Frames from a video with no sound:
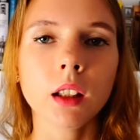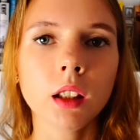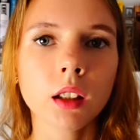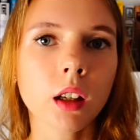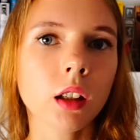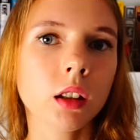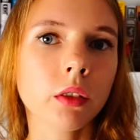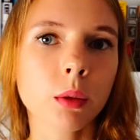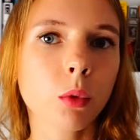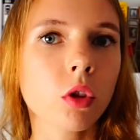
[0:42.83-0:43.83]
и
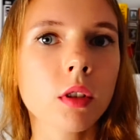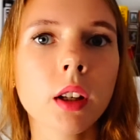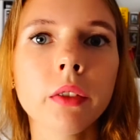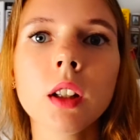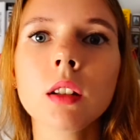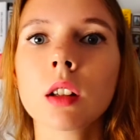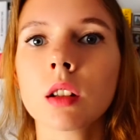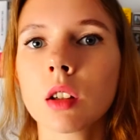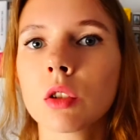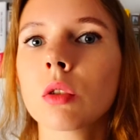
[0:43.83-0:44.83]
какие-то, возможно, советы, я
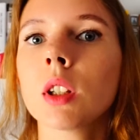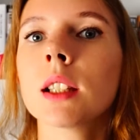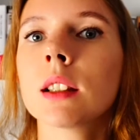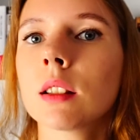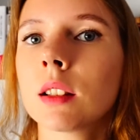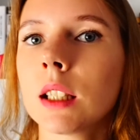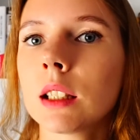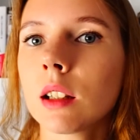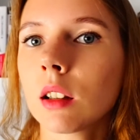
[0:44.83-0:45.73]
знаю, что есть зрители,